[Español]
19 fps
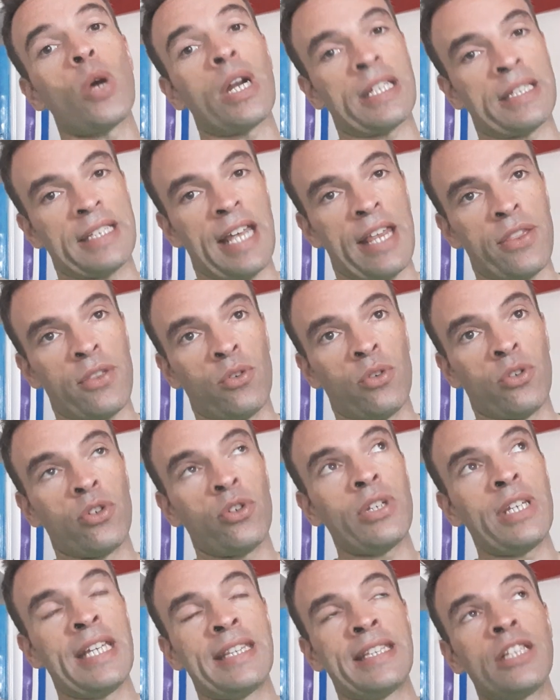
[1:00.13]
hartazgo,
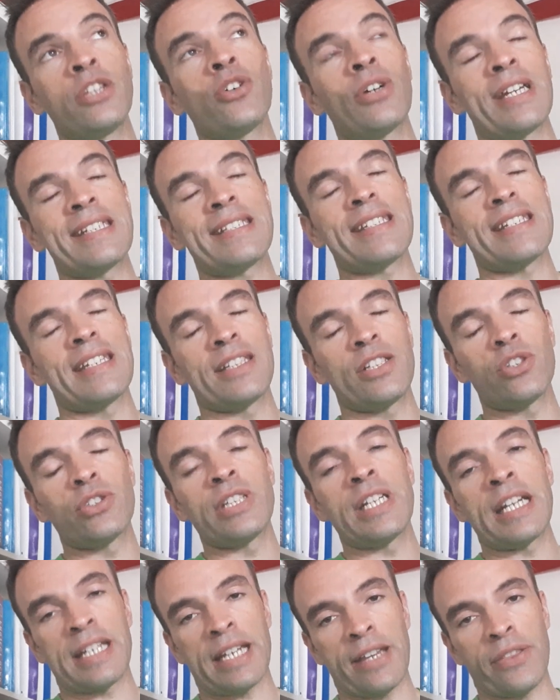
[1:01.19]
¿no? Y entiendo que en este sentido
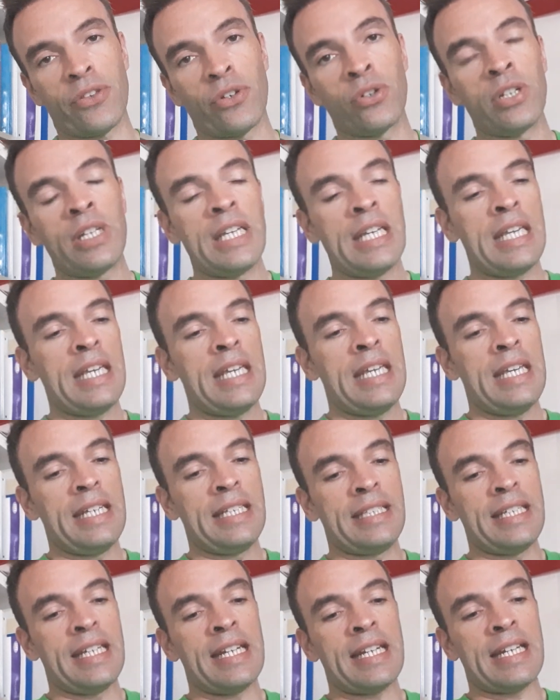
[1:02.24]
tiene razón y
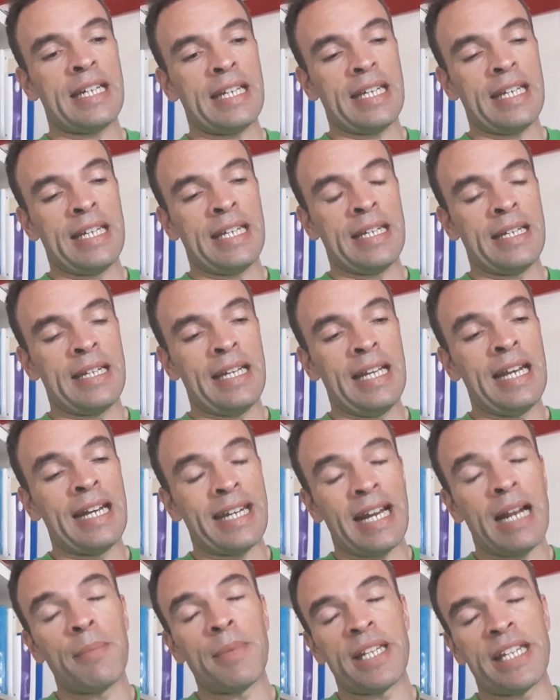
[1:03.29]
tiene eh, el
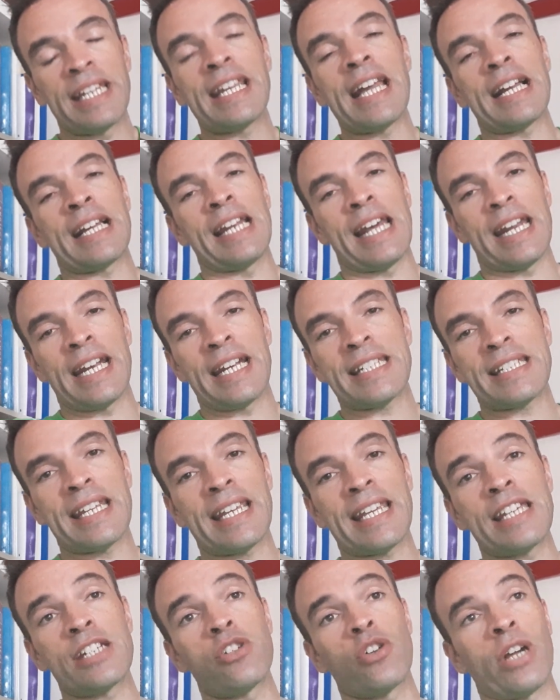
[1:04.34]
Real Madrid que aclararse
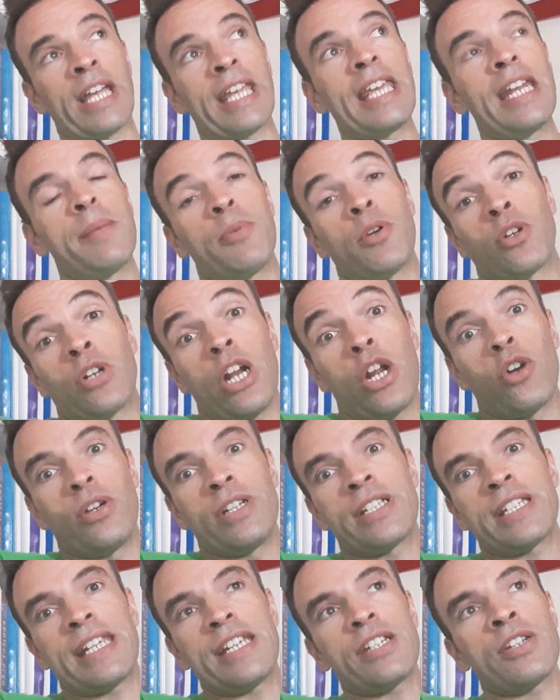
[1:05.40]
qué es lo que quiere. Pero claro,
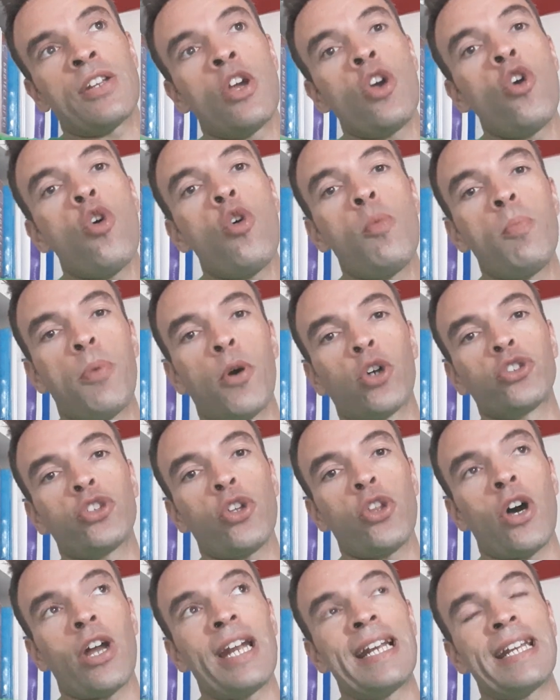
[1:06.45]
es que es un poco
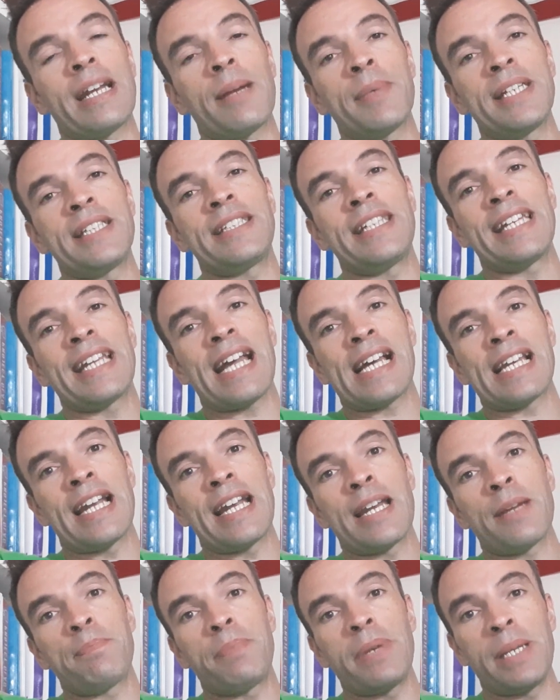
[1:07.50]
todo. Ahora el Real Madrid tiene que
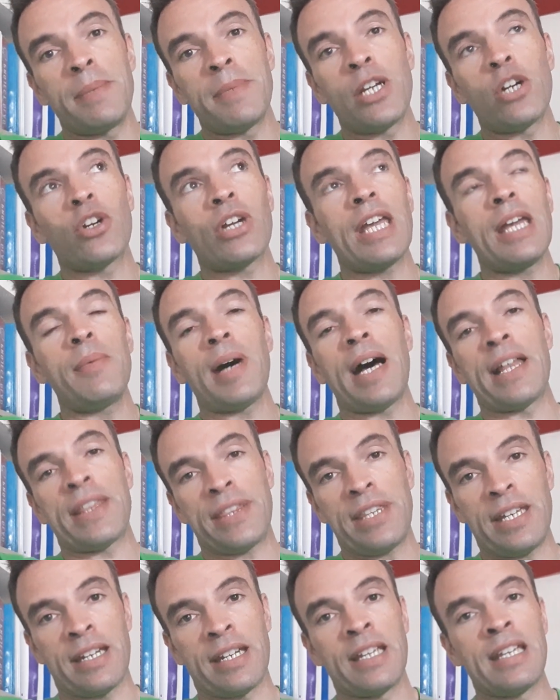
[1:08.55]
aclarar primero qué va a
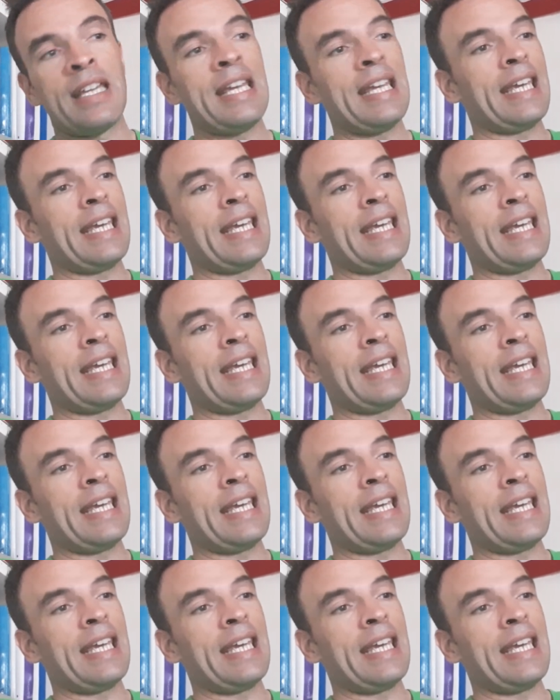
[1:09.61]
hacer.